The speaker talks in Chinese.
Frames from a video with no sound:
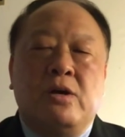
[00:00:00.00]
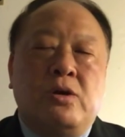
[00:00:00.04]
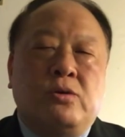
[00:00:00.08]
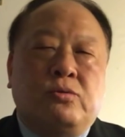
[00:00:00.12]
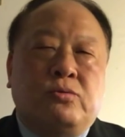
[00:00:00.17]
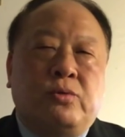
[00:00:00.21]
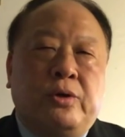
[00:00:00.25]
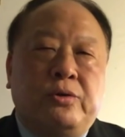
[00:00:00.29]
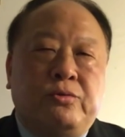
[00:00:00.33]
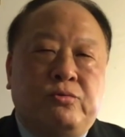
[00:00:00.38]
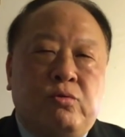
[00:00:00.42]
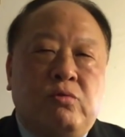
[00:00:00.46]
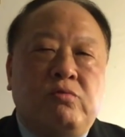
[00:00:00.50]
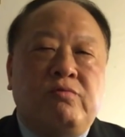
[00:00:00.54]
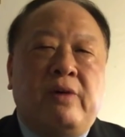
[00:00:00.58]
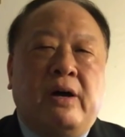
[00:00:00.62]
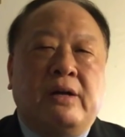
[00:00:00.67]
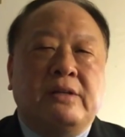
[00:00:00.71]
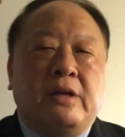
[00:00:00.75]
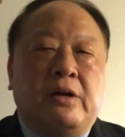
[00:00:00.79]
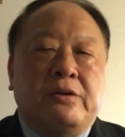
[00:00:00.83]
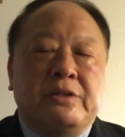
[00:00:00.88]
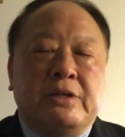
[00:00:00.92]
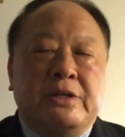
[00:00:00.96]
所以中方
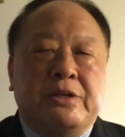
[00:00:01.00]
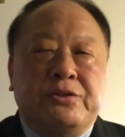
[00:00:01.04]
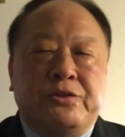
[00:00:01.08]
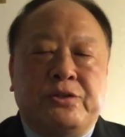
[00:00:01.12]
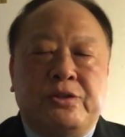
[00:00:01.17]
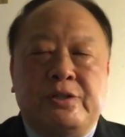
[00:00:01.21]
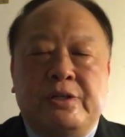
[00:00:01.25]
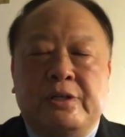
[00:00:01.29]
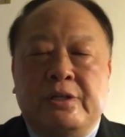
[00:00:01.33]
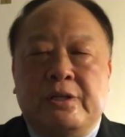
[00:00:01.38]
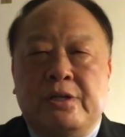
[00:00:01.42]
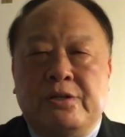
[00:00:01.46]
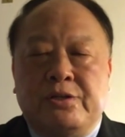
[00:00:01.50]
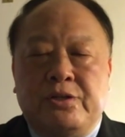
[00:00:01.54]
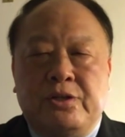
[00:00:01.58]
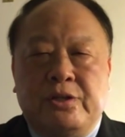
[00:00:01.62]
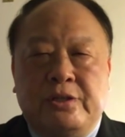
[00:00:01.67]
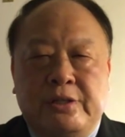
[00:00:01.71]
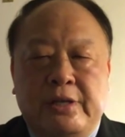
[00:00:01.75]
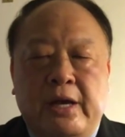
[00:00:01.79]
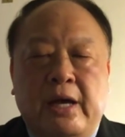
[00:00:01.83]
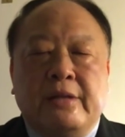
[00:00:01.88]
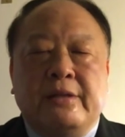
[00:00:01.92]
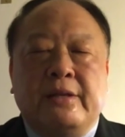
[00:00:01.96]
到这个事情呢是
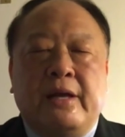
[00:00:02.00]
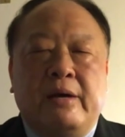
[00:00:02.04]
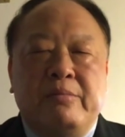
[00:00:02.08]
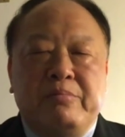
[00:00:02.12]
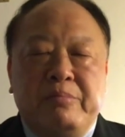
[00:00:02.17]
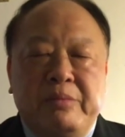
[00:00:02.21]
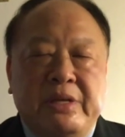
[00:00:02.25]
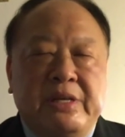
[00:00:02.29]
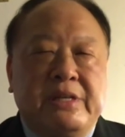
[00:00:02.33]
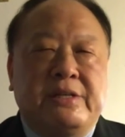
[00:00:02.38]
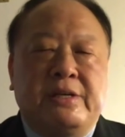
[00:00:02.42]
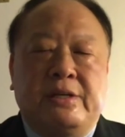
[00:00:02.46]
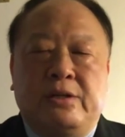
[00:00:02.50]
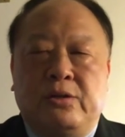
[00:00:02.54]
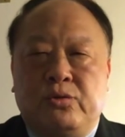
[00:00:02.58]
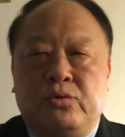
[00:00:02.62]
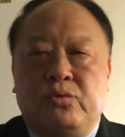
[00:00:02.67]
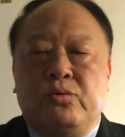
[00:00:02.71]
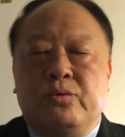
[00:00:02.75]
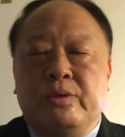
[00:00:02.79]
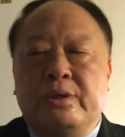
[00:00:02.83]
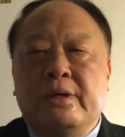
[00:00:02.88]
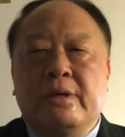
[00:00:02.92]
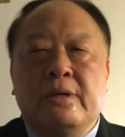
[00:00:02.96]
相当密切的
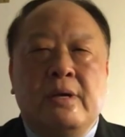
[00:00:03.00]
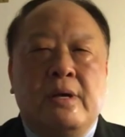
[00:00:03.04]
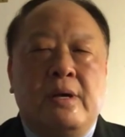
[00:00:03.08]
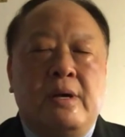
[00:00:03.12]
注意。